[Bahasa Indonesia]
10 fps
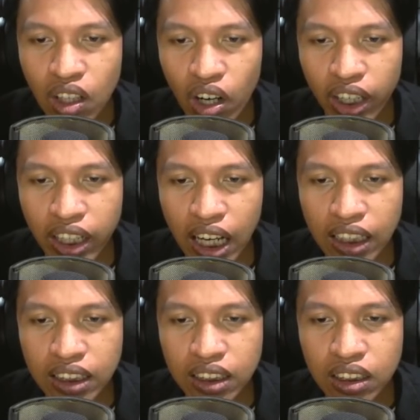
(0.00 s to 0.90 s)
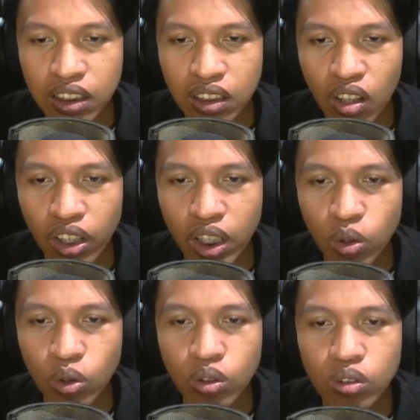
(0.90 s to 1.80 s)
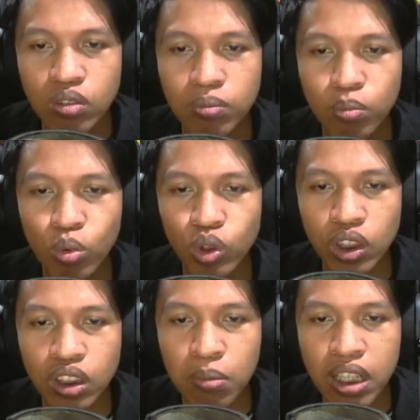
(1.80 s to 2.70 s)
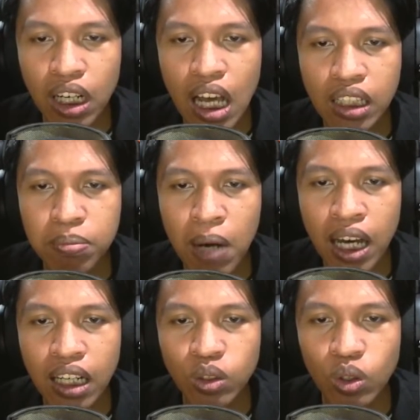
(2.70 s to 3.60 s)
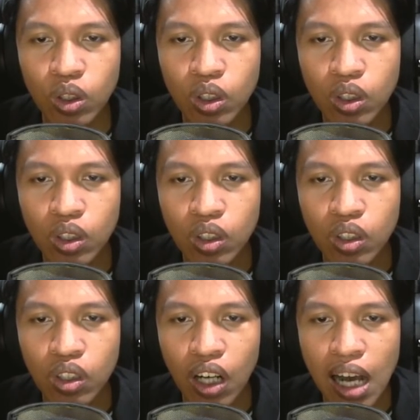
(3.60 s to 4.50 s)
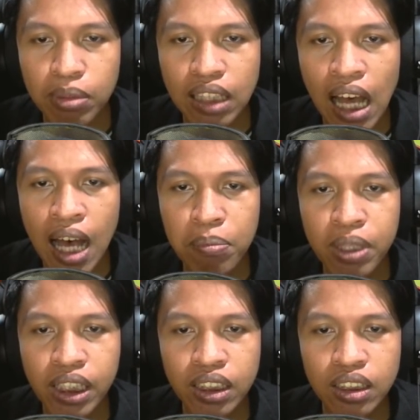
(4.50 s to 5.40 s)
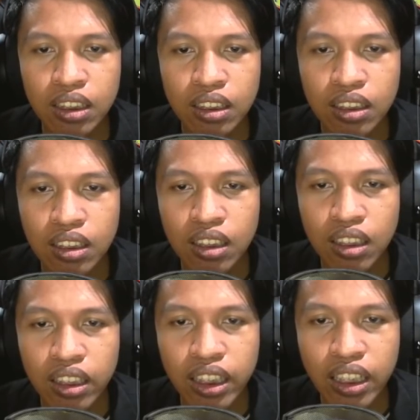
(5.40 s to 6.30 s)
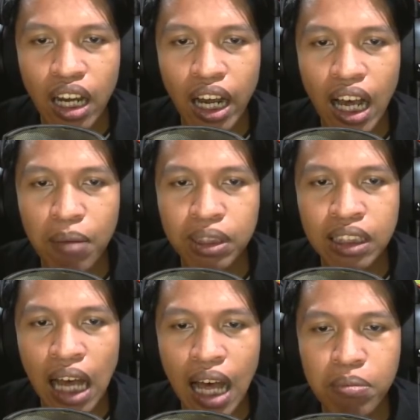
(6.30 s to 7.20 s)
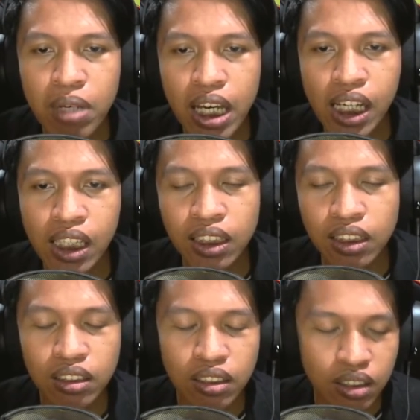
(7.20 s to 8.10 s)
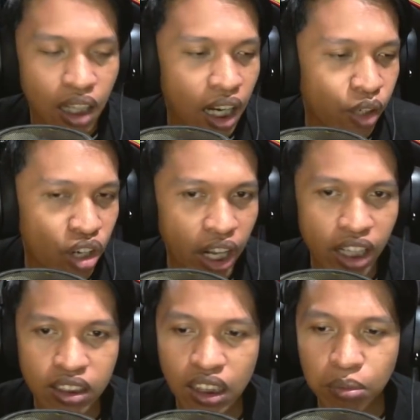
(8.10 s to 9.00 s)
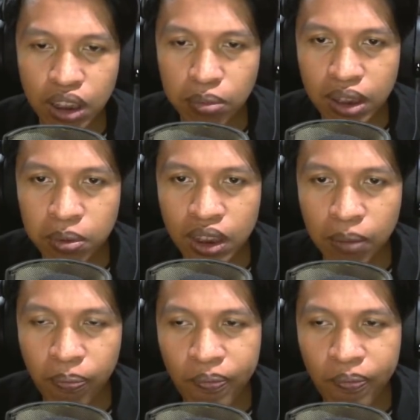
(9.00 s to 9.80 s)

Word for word: Oke, okay, nice. Oke, okay, tuh. Buset, jadi banyak lagi. Parah, Cok. Nggak habis-habis. Tidak habis-habis. Ah, udah ya. Skip, skip, skip, skip.